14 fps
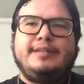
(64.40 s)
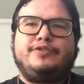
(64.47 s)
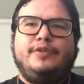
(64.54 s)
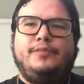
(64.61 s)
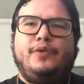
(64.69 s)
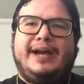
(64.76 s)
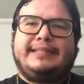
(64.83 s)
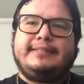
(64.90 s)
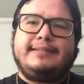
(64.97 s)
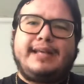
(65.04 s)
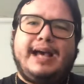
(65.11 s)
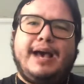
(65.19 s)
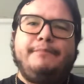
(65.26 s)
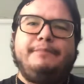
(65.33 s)
como
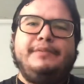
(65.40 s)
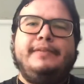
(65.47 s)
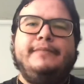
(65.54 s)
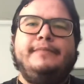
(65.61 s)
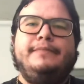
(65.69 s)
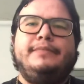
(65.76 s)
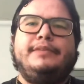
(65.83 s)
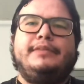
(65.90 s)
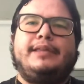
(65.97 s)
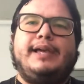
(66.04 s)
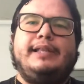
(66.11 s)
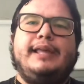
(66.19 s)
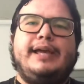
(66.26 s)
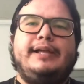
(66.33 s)
WhatsApp,
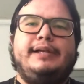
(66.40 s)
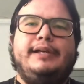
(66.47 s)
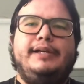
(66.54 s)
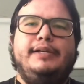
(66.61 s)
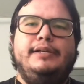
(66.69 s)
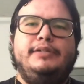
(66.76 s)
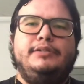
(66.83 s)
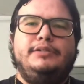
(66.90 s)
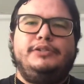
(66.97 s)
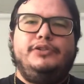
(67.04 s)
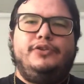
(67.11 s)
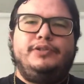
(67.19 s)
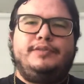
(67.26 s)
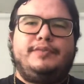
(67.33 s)
Telegram e
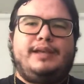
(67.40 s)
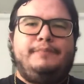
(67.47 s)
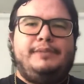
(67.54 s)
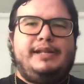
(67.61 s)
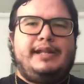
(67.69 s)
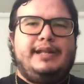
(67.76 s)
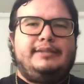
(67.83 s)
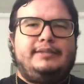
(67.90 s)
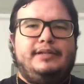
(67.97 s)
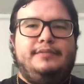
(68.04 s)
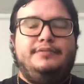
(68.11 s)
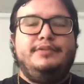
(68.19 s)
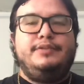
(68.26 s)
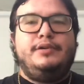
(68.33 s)
outros
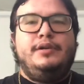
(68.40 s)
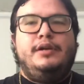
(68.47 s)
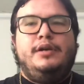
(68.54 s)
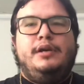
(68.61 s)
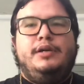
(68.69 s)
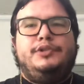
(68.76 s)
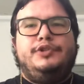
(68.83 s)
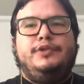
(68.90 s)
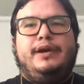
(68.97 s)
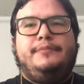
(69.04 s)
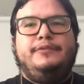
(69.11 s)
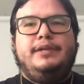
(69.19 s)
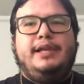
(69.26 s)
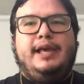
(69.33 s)
aplicativos, de uma
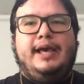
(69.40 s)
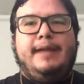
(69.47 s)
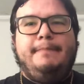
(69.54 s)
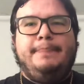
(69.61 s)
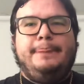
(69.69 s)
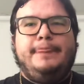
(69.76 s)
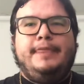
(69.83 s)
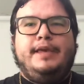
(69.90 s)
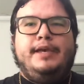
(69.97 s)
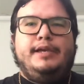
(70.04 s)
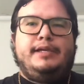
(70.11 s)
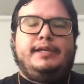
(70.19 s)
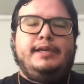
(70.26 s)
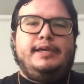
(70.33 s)
mulher
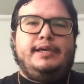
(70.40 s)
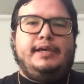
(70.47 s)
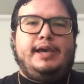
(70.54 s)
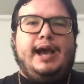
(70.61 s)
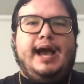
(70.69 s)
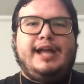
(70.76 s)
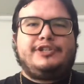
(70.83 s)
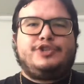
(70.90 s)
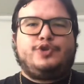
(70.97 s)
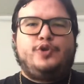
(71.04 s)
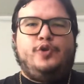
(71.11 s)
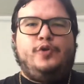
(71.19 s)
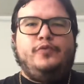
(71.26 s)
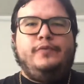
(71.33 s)
que
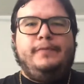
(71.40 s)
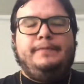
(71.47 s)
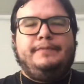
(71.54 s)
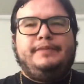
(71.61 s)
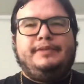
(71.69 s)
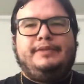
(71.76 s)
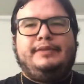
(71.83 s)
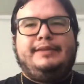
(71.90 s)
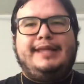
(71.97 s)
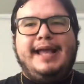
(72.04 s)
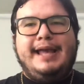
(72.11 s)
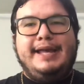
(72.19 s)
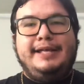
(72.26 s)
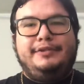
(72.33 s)
achou
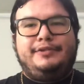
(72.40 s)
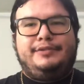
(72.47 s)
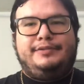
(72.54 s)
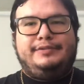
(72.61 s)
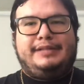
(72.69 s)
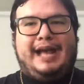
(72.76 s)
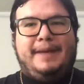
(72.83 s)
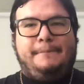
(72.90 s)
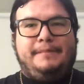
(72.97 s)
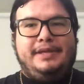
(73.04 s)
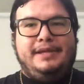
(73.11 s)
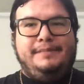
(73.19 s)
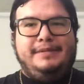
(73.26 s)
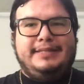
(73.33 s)
dentro da
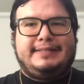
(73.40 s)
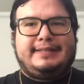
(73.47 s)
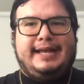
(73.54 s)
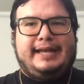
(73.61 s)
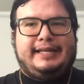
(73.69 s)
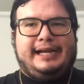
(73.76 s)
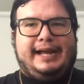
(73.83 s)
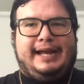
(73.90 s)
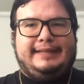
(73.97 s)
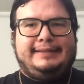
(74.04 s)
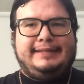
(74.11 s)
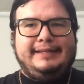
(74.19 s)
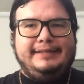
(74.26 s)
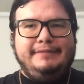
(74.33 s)
Bíblia
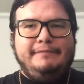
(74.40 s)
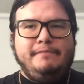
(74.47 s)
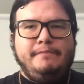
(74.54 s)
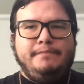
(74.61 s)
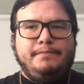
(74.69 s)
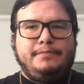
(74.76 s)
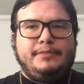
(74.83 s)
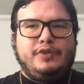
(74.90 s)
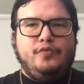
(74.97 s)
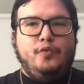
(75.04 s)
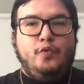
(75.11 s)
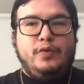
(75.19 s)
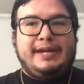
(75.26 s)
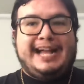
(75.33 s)
Sagrada
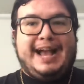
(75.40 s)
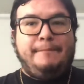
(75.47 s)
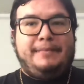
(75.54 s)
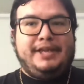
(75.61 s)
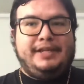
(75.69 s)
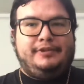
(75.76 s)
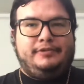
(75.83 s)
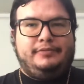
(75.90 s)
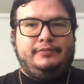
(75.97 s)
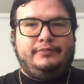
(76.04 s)
um cabelo.